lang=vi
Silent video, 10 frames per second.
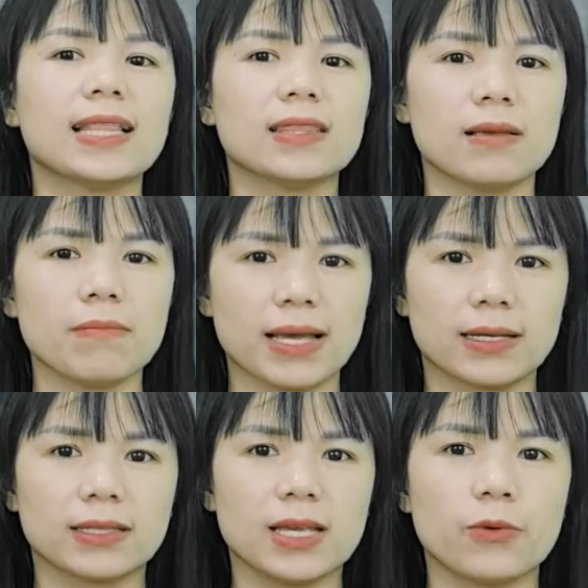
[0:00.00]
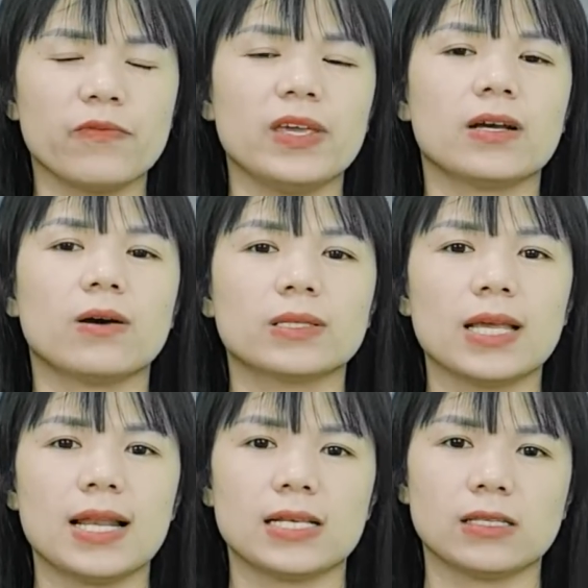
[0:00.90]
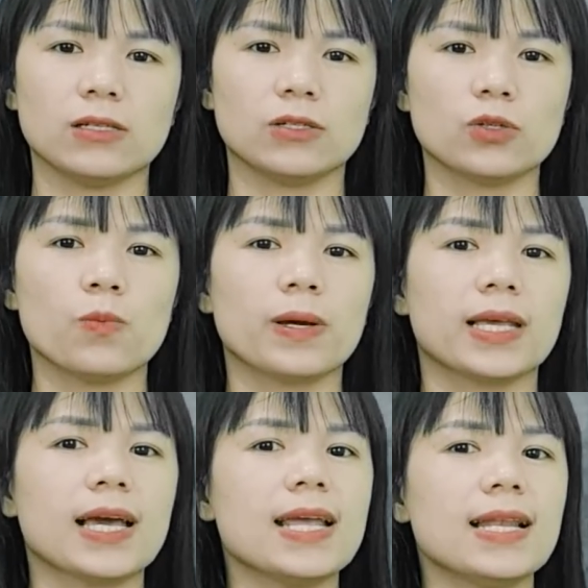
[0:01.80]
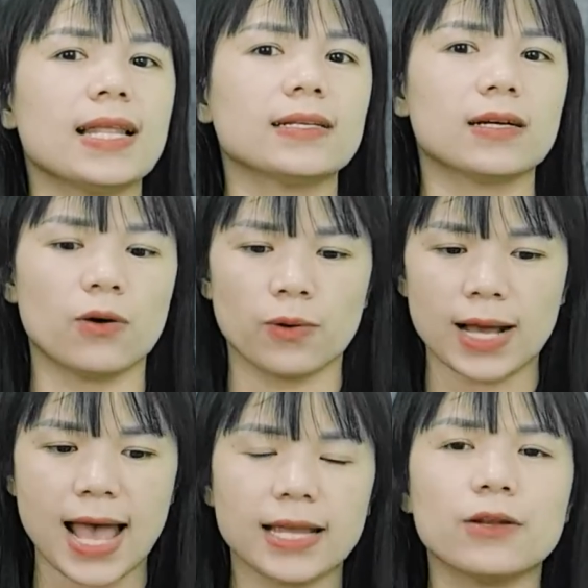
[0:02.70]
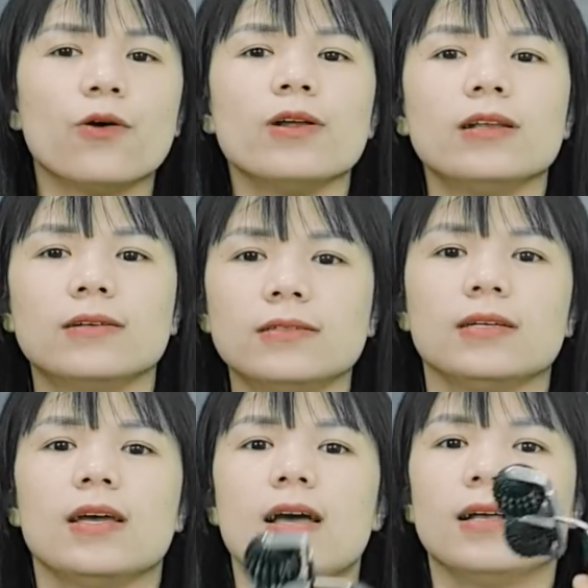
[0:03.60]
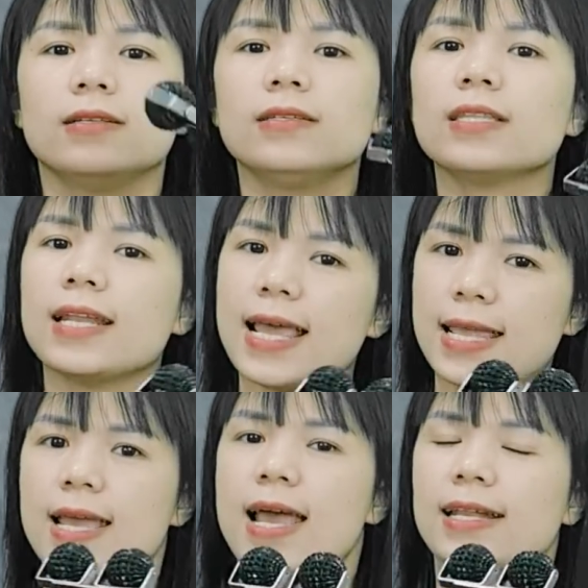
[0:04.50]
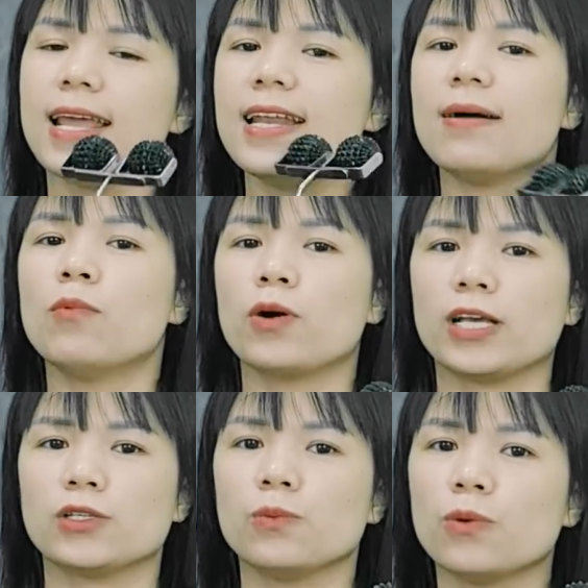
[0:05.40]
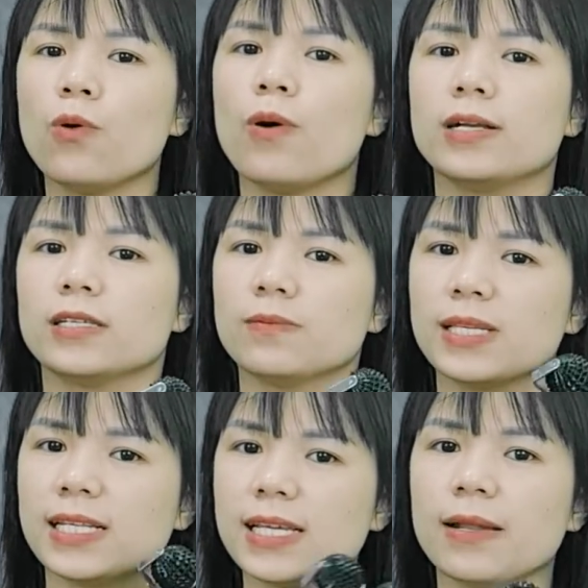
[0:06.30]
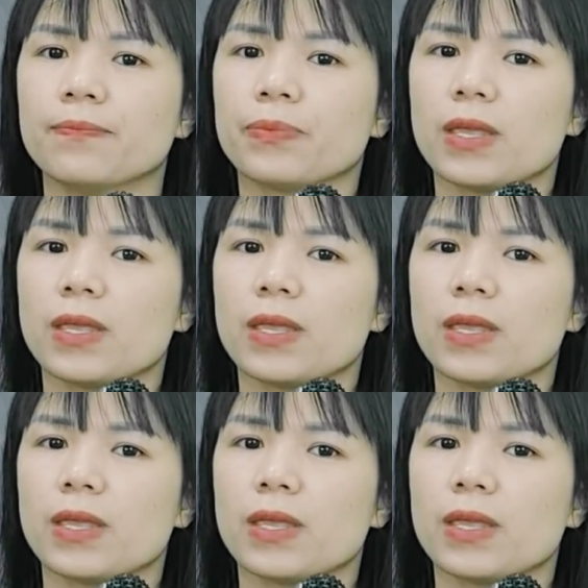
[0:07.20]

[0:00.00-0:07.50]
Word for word: giãn tĩnh mạch thì quý vị có thể là sử dụng cái cây lăn cầu gai đôi lớn như thế này. Đây là một cái dụng cụ ở trong diện trần.